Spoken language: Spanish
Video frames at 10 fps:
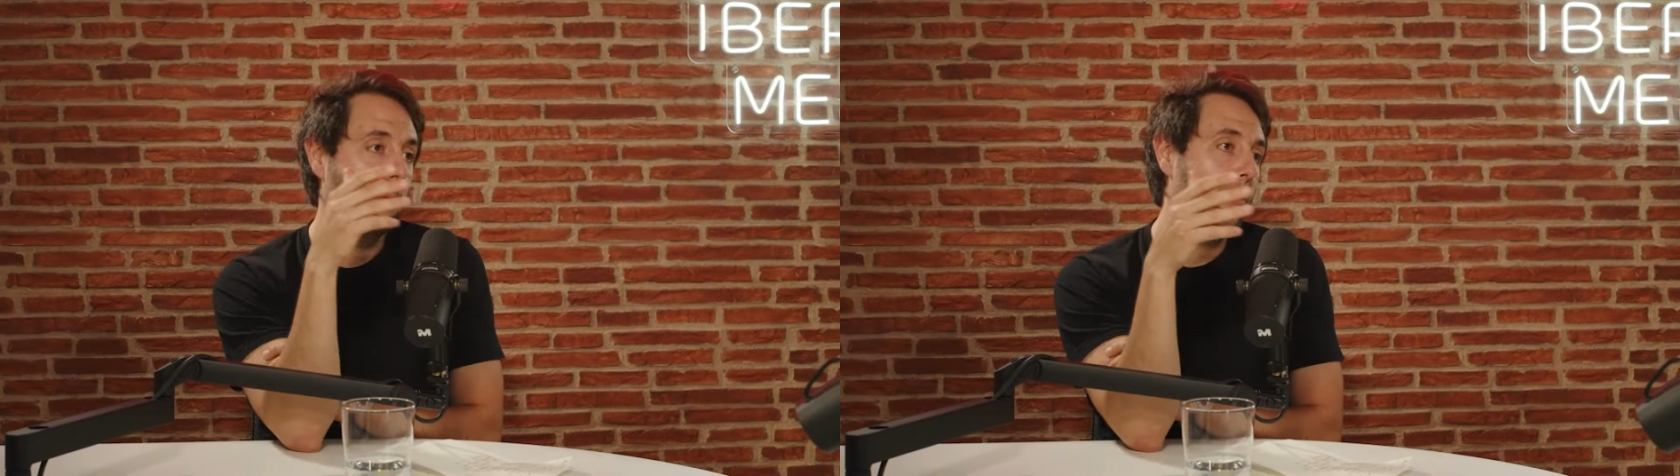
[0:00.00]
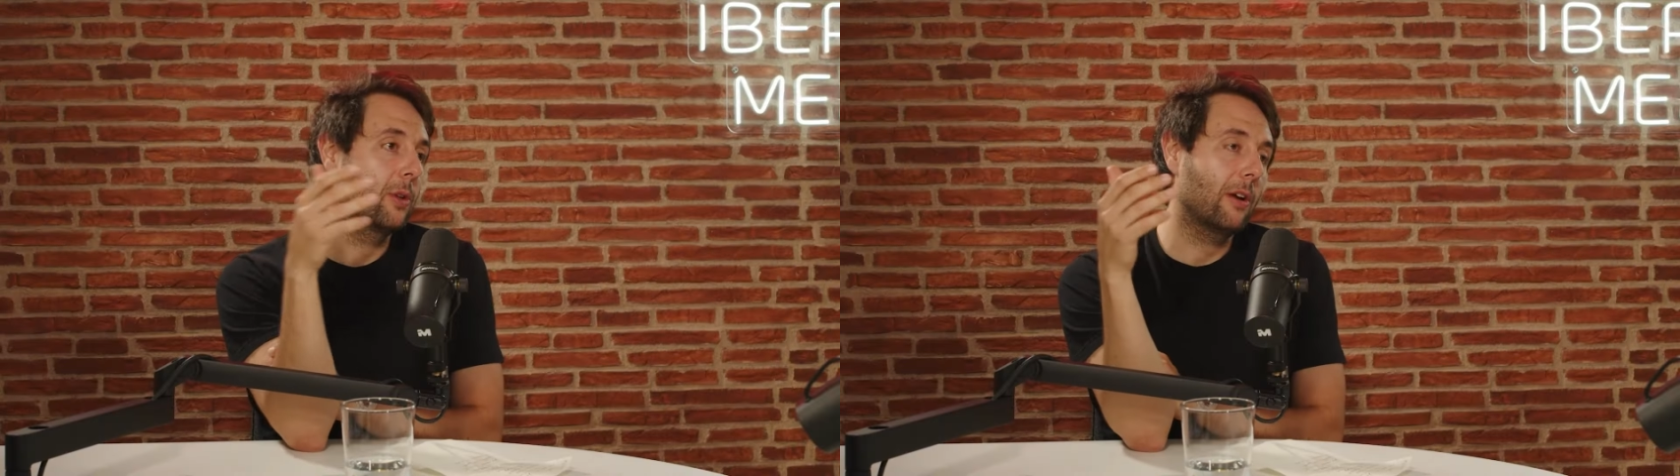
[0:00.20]

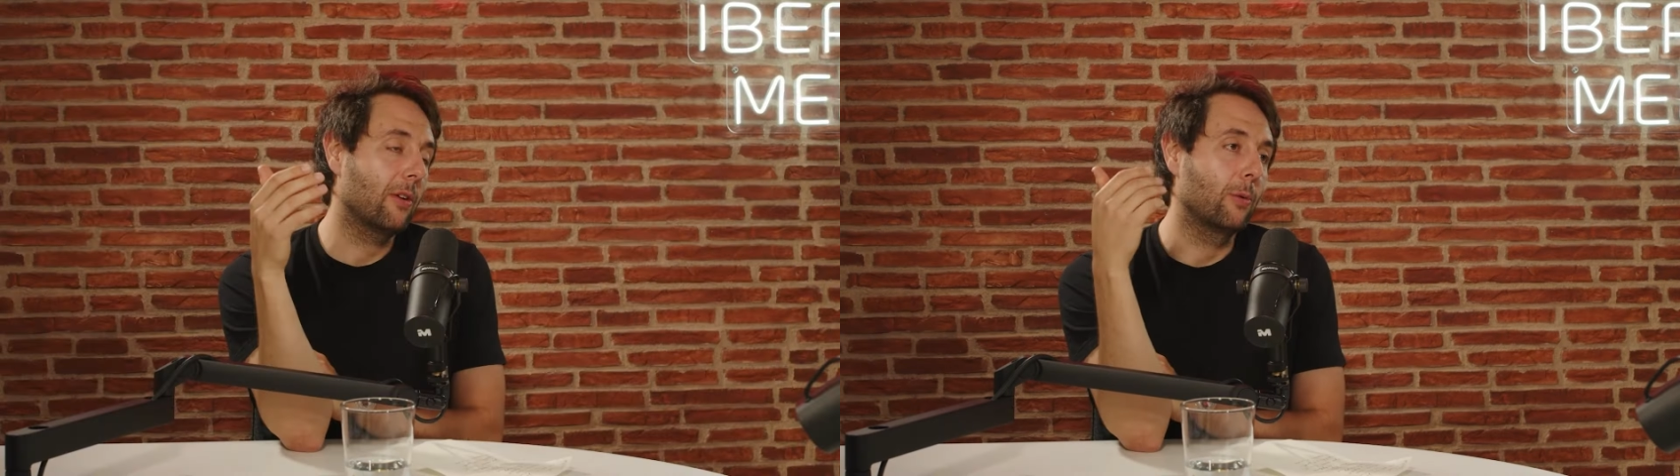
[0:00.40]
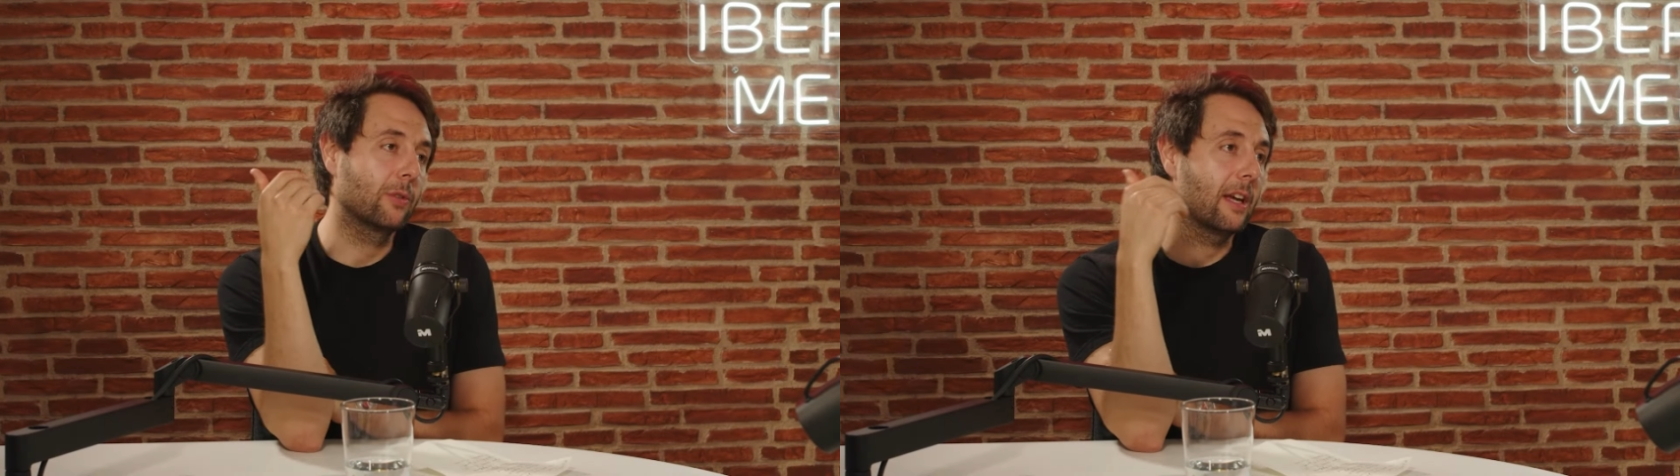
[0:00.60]
Big Water lo
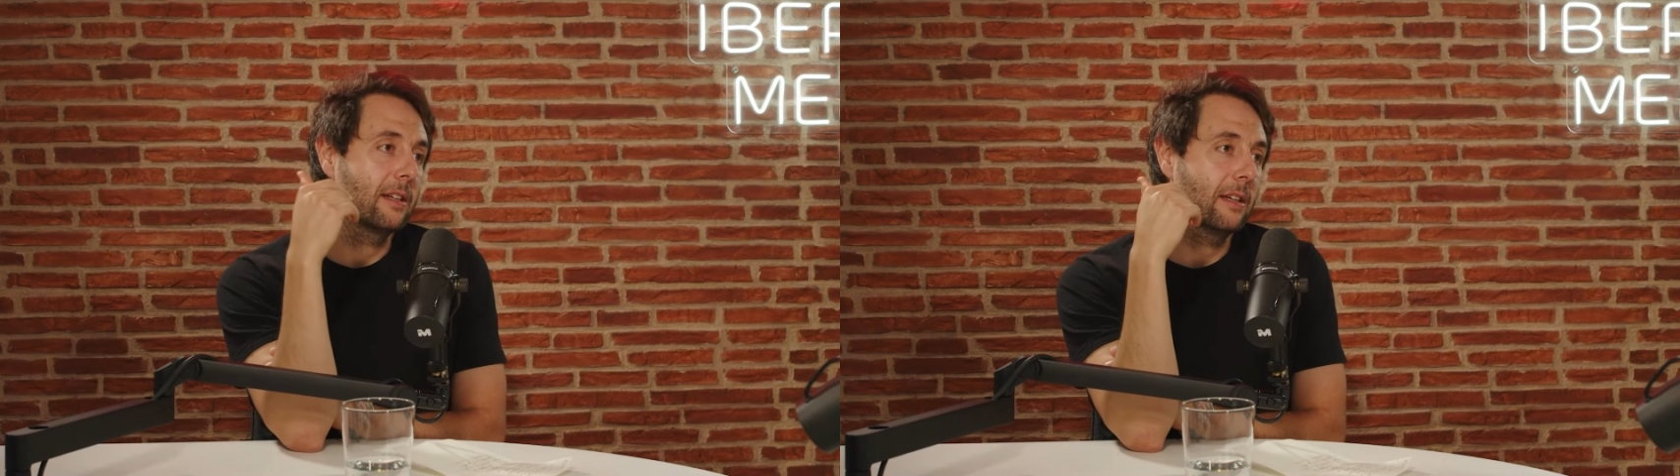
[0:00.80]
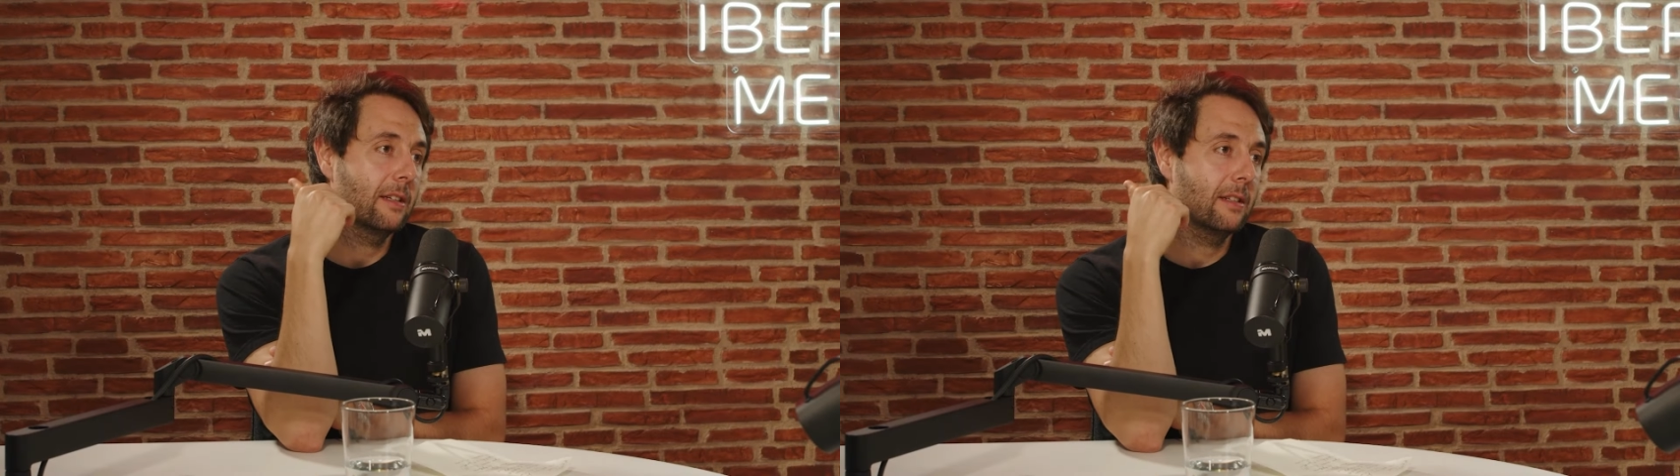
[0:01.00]
que buscáis
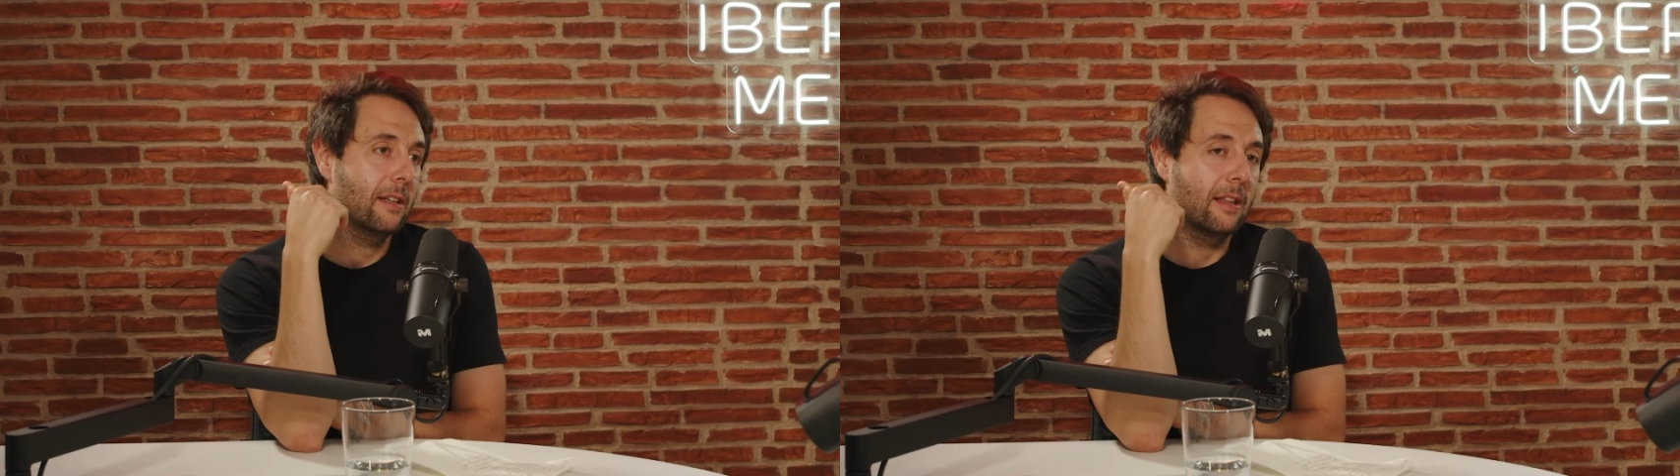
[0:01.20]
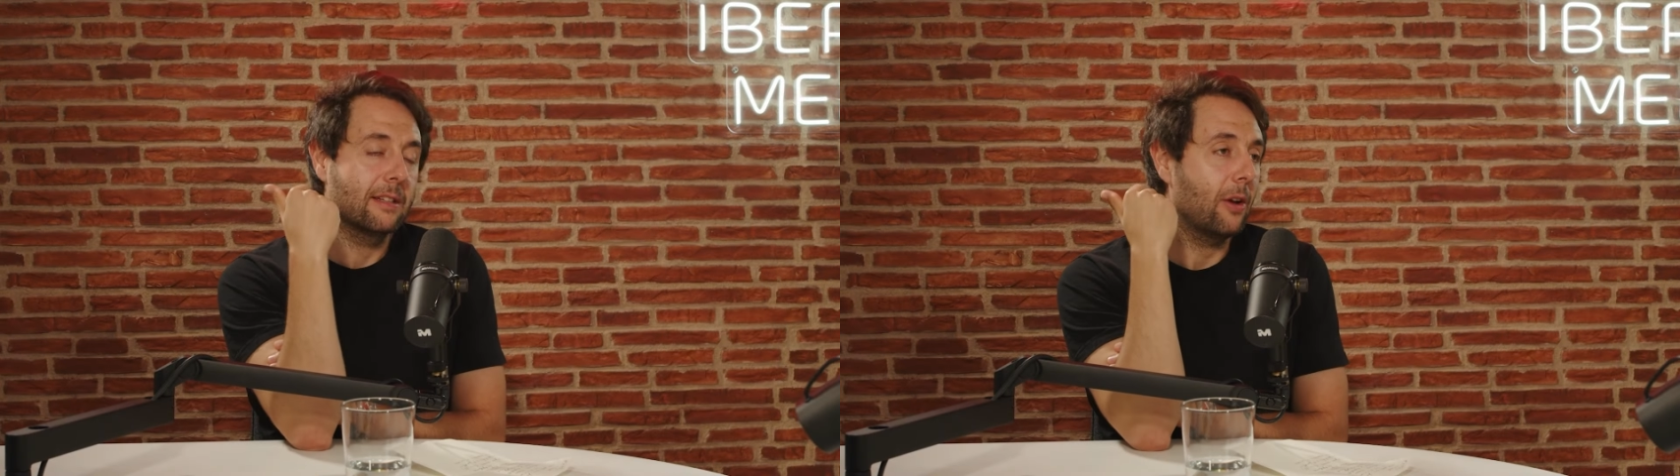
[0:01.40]
es
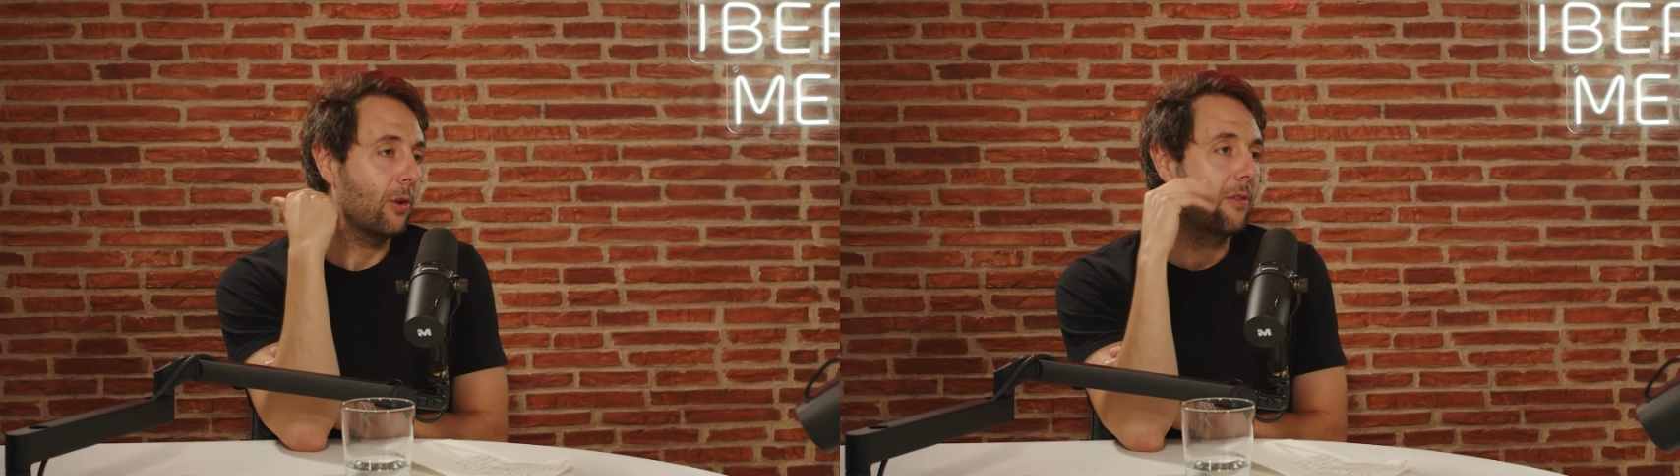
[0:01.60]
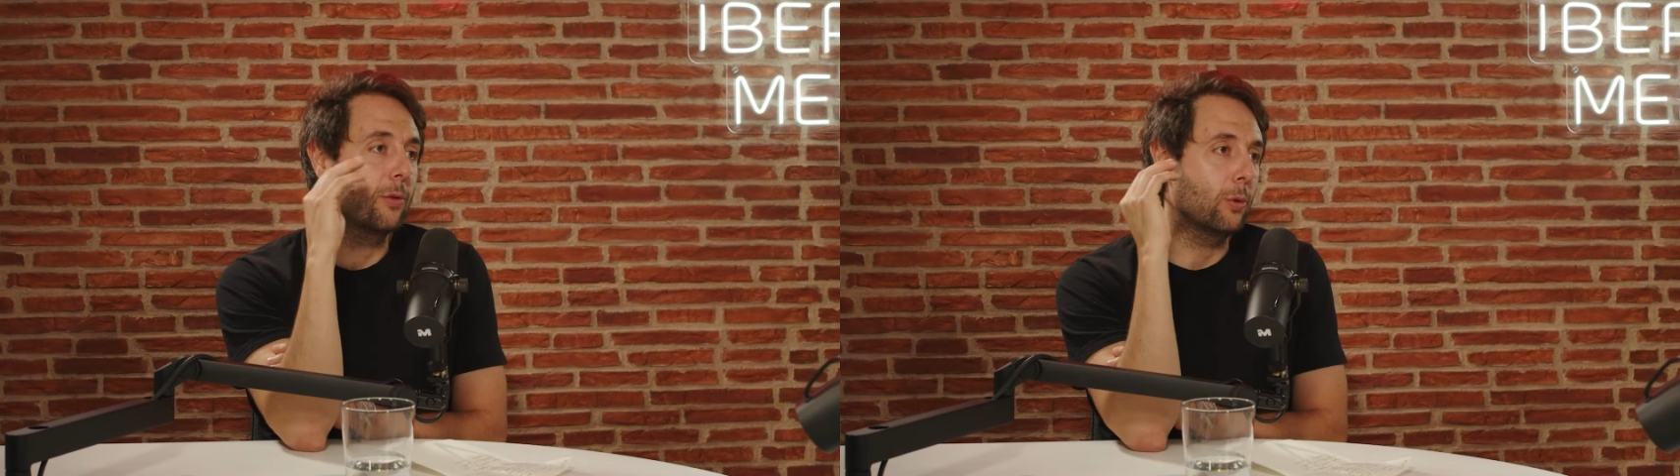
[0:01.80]
el
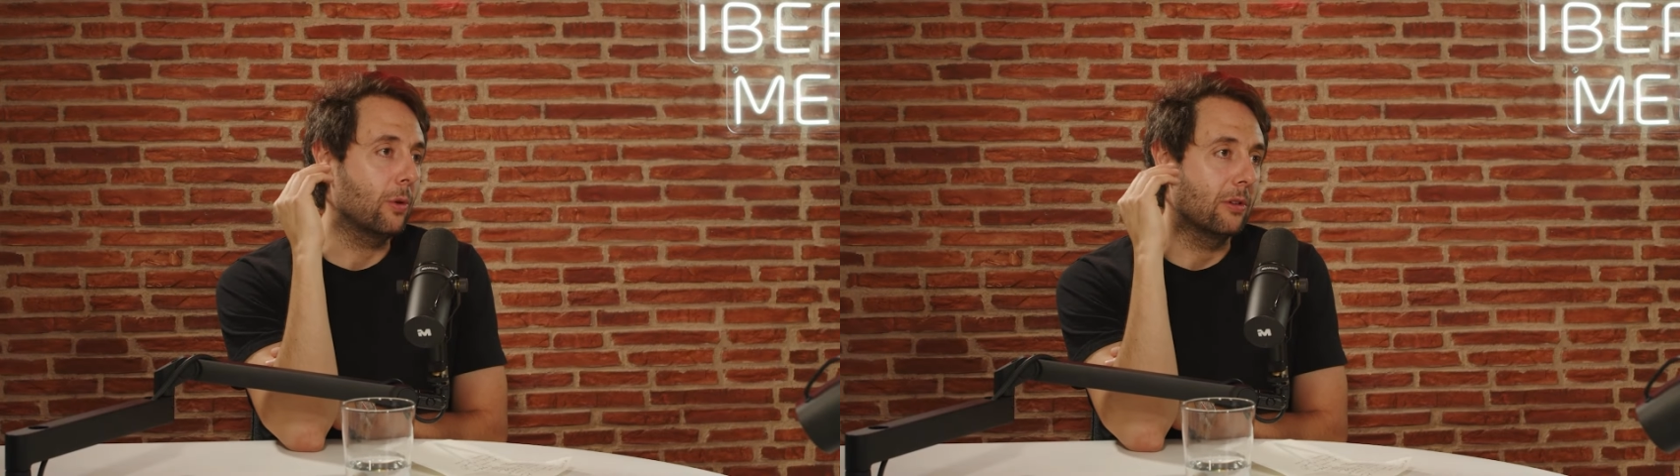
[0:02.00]
desarrollo futuro.